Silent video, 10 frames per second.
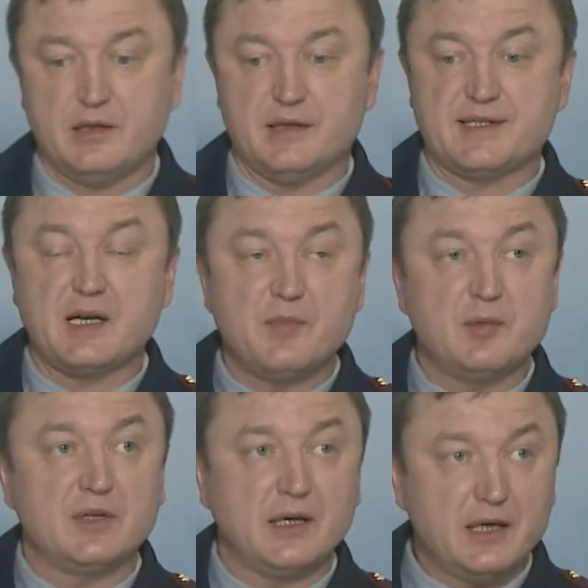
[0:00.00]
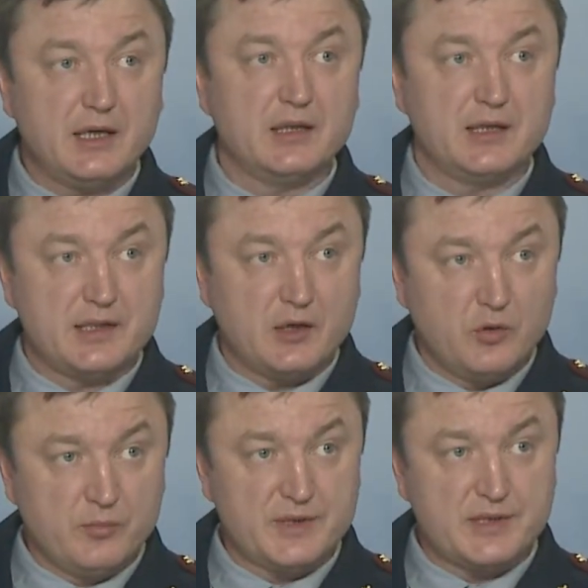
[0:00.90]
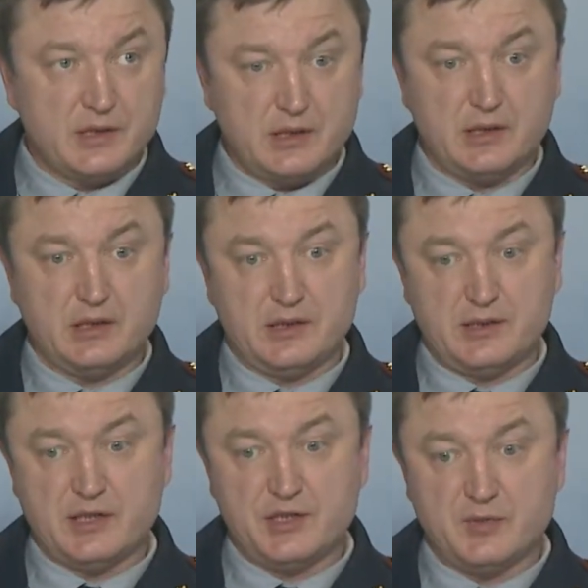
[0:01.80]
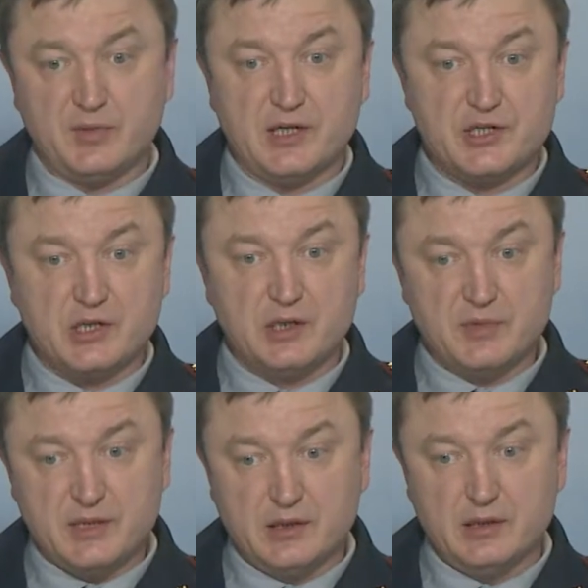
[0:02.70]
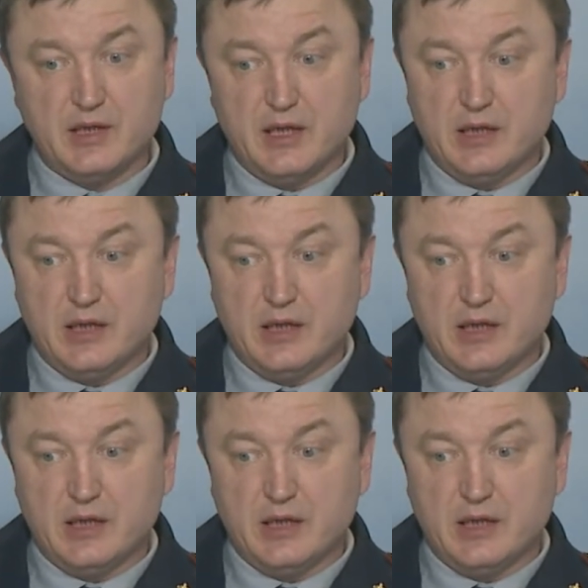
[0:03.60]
самим наглядно ознакомиться значит, с положением дел